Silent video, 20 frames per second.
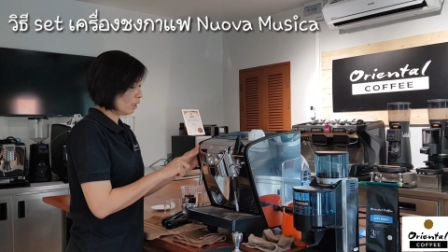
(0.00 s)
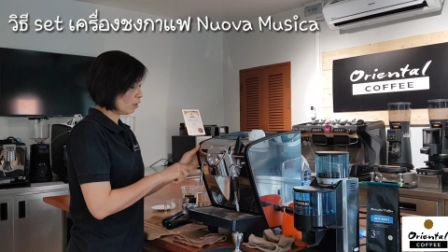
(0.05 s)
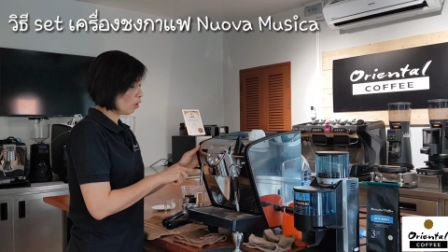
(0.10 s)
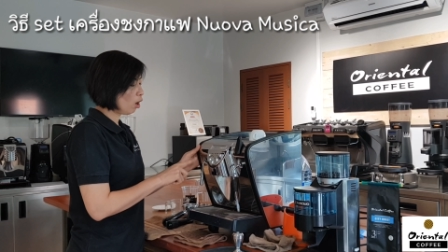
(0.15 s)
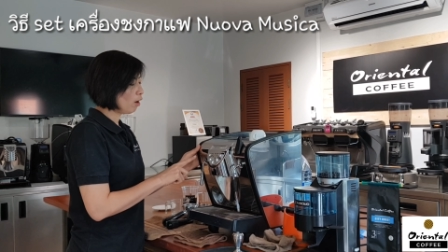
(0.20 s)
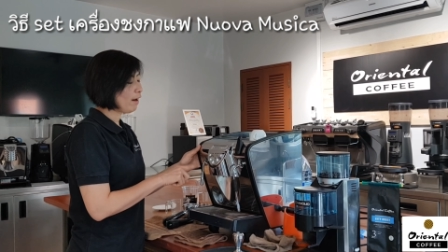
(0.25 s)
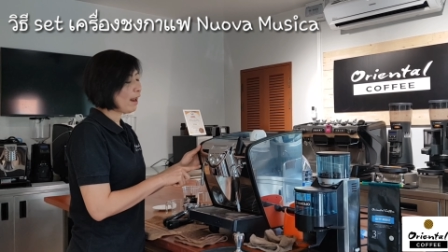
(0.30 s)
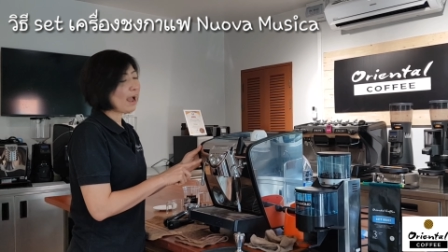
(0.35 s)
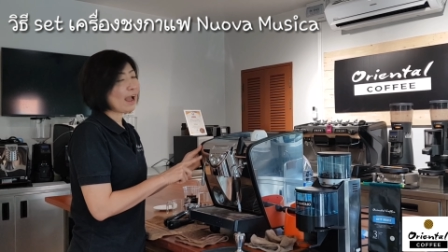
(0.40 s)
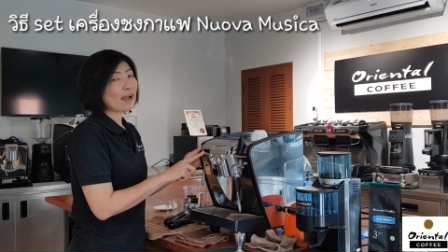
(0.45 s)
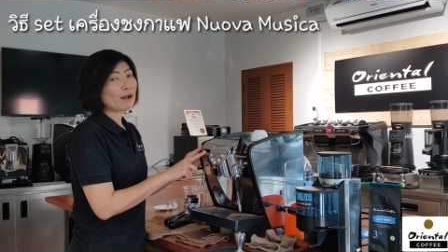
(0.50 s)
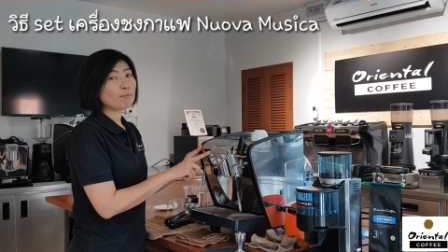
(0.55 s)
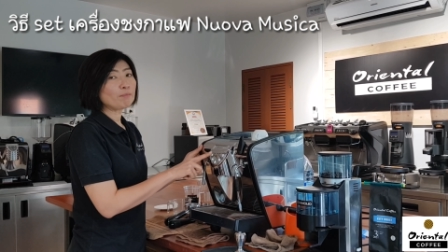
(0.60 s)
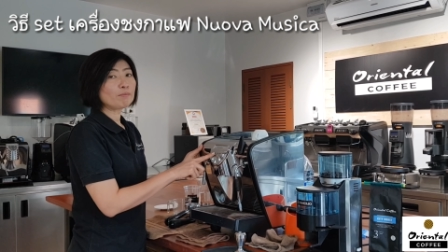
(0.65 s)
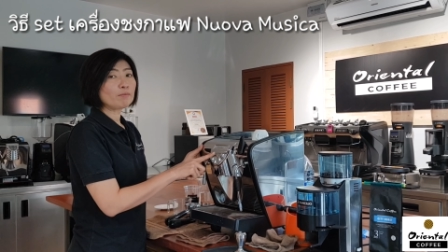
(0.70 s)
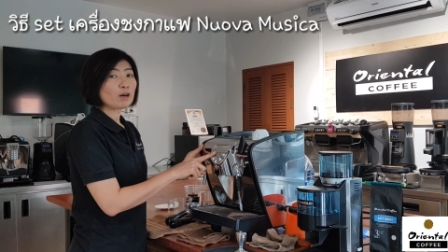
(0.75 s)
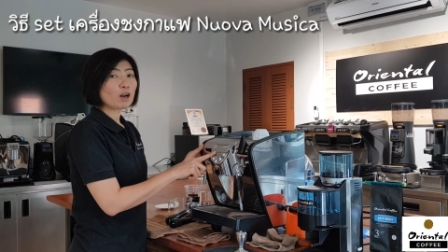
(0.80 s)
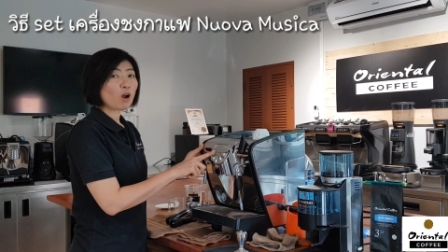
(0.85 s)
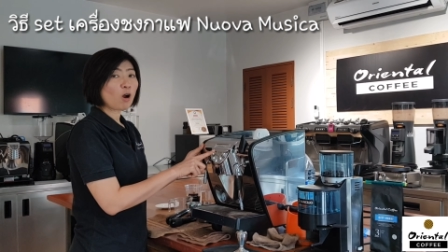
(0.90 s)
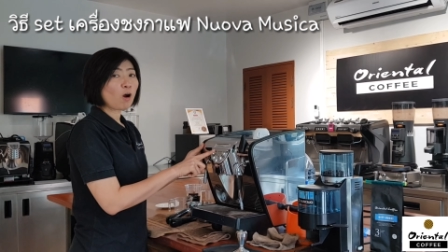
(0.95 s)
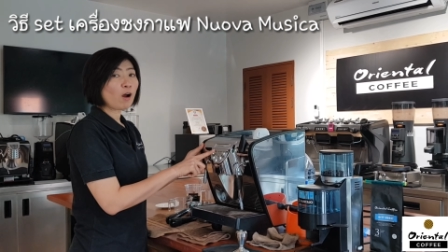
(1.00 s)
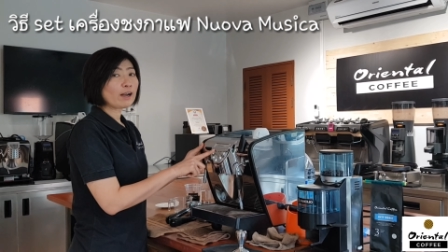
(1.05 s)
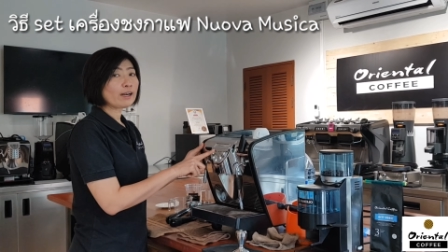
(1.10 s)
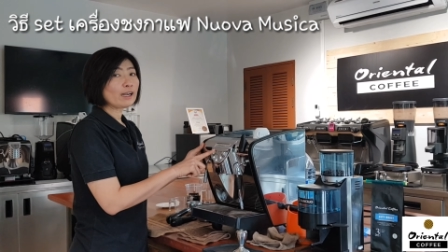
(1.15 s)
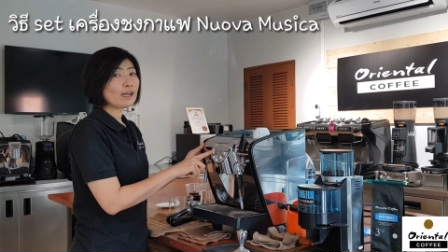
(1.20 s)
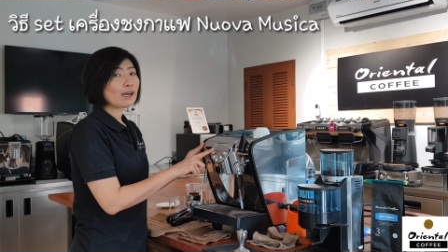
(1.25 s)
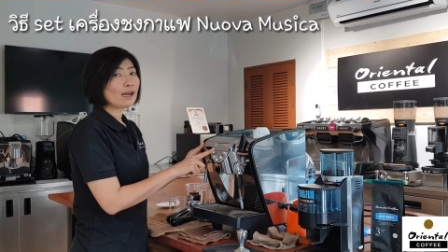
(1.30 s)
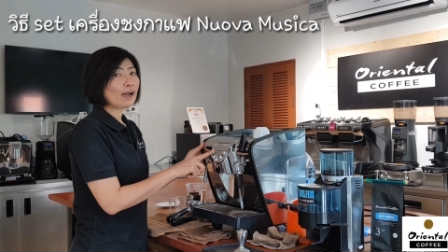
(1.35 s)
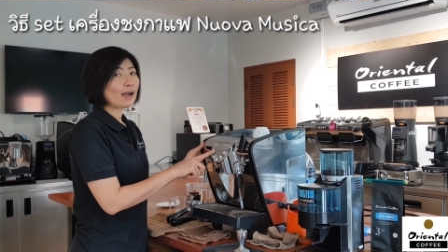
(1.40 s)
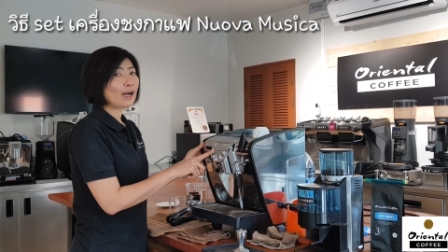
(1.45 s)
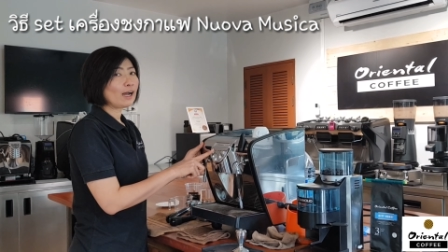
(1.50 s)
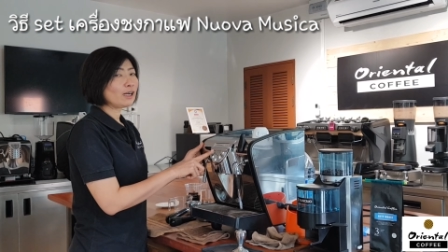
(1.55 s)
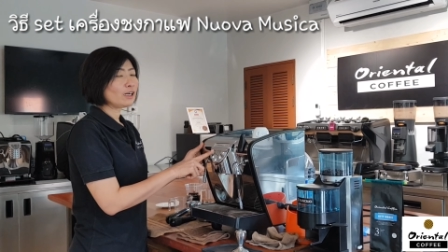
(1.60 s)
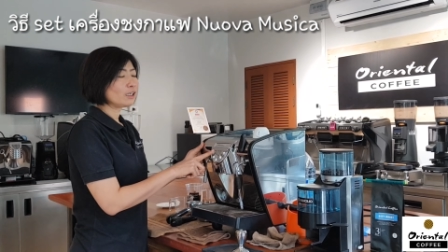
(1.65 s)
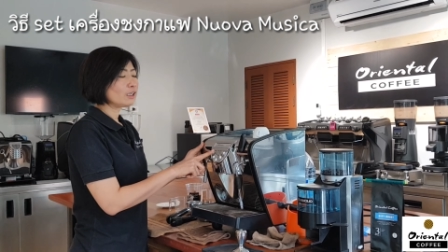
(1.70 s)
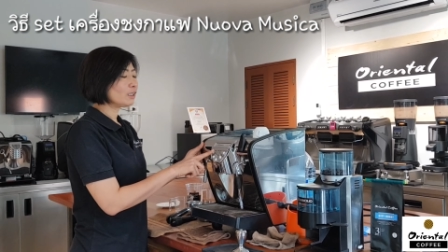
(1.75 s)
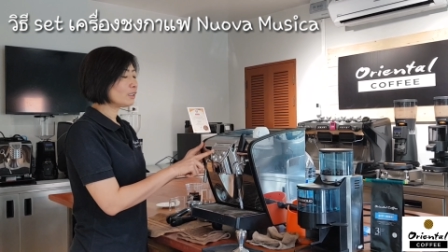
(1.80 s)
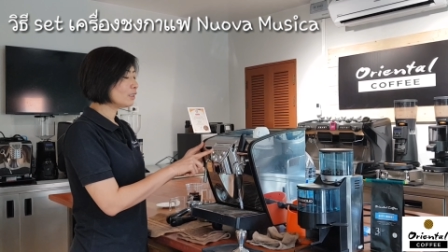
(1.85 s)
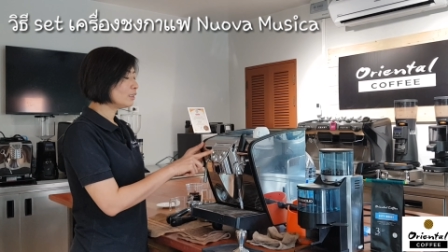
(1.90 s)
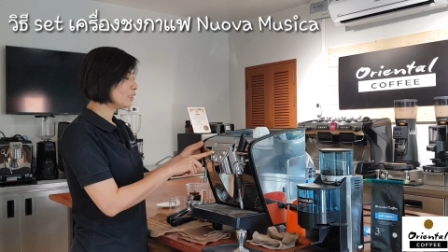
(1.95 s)
ท่อน้ำร้อนนะคะ
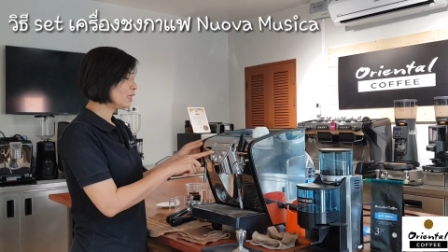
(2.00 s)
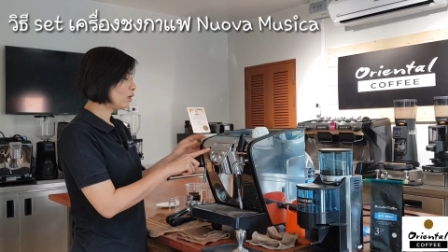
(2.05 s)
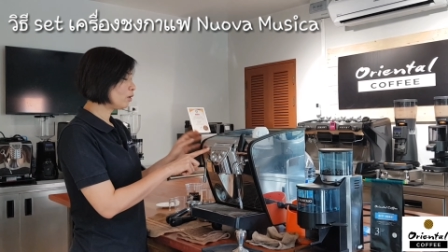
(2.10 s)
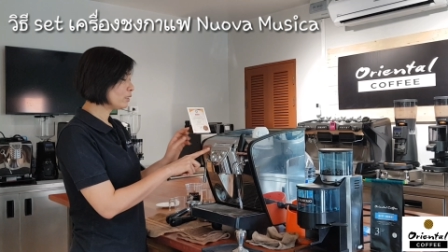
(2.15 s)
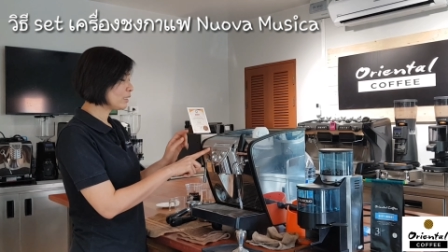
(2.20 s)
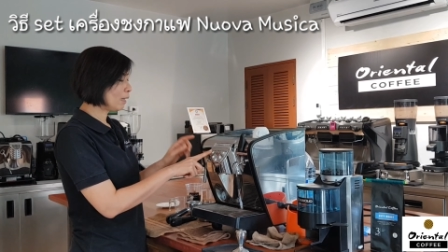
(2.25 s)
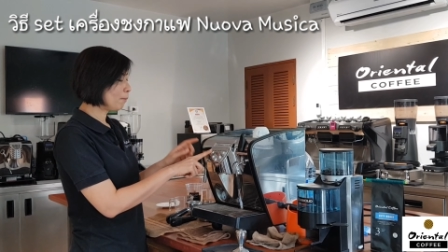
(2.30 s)
ก็คือเรา